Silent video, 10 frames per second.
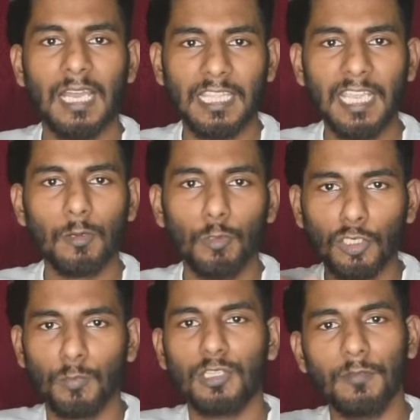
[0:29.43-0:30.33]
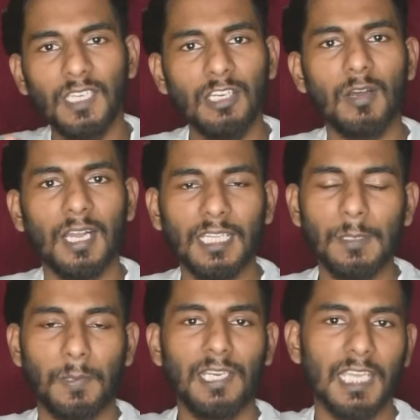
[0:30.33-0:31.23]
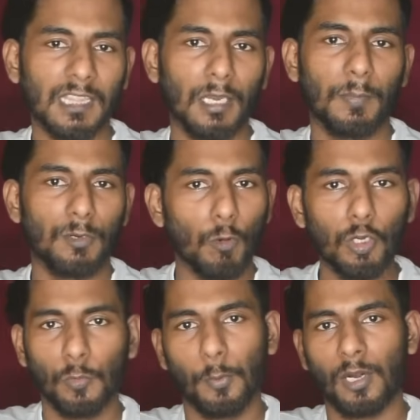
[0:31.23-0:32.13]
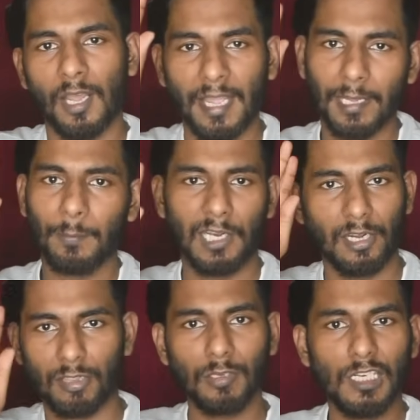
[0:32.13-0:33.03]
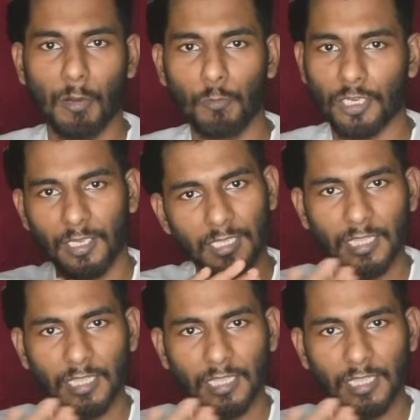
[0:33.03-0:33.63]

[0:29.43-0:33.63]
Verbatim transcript: அதை ஒட்டுமொத்த வீடும் அக்ரி பண்ணி எத்தனை பேர் ஓட்டு போடுறாங்க அப்படின்றதும் கவுண்ட்